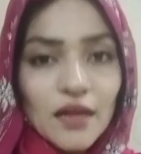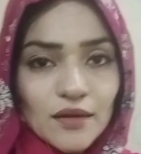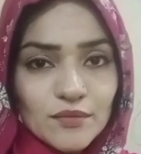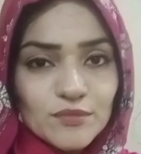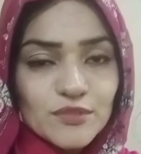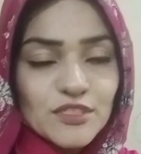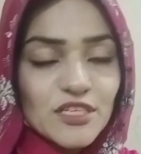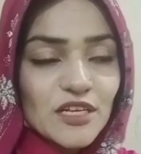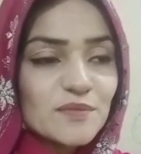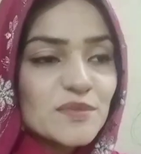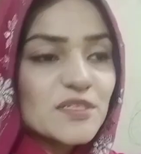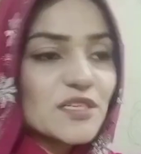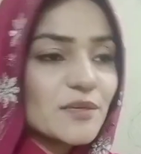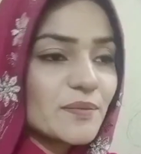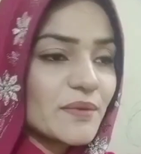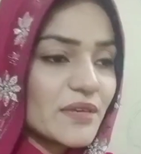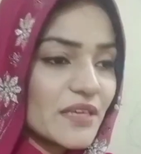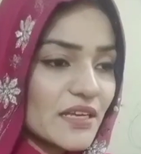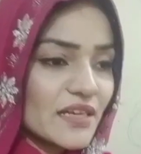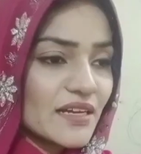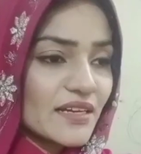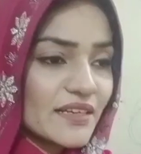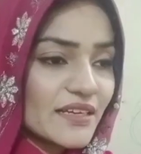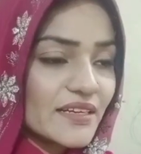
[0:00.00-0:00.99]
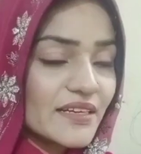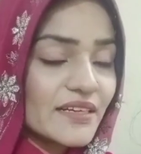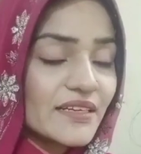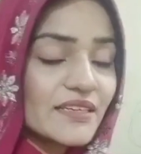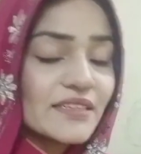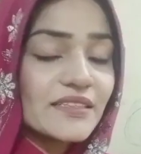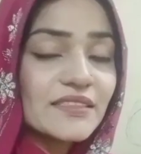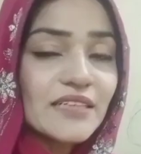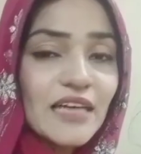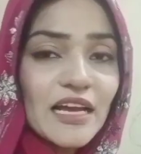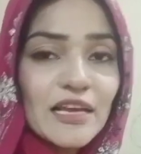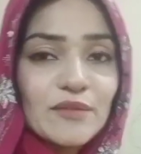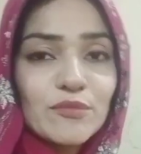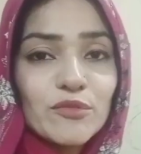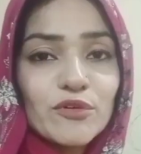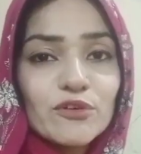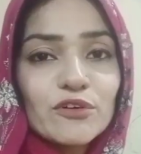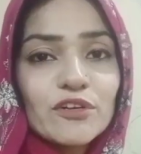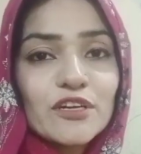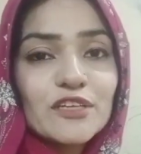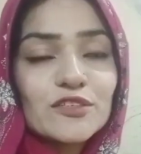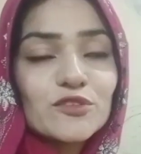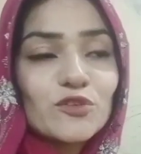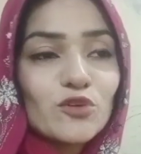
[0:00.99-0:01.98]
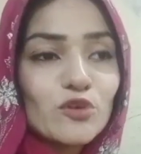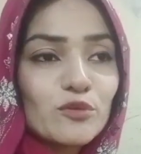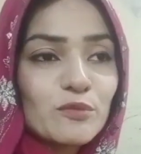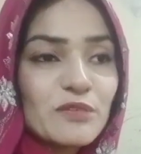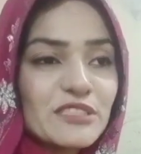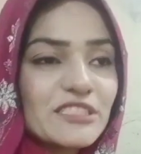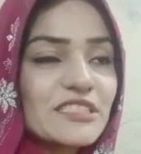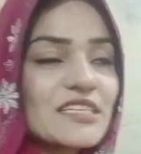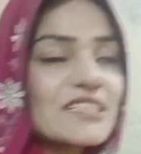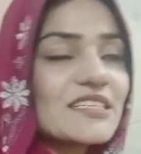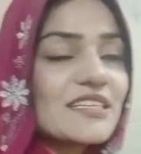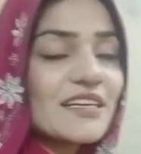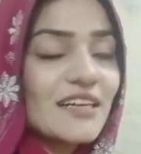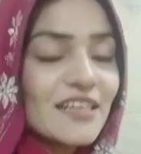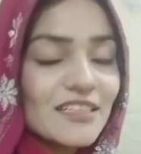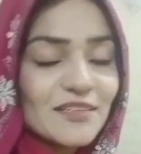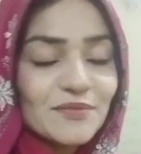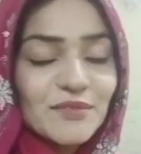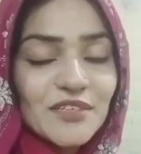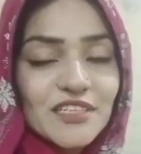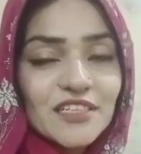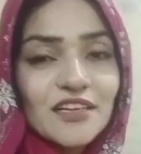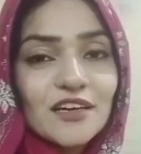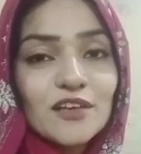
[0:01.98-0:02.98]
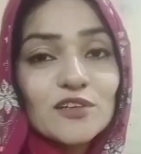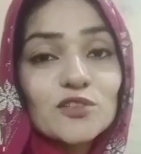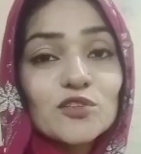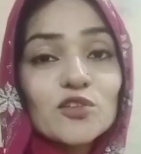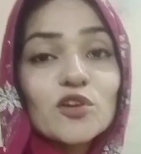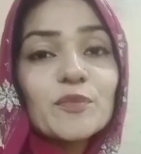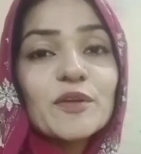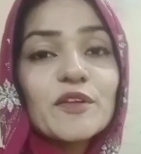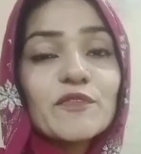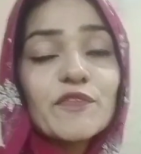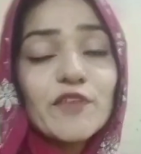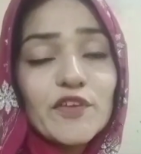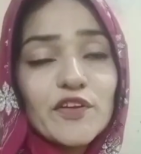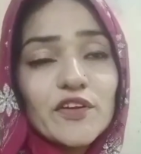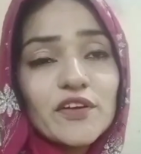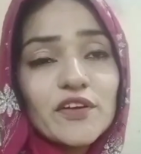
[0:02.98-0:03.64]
सब्जी भी आगे कि टाइम हो रहा है दो बज के सात मिनट का तो अपनी वीडियो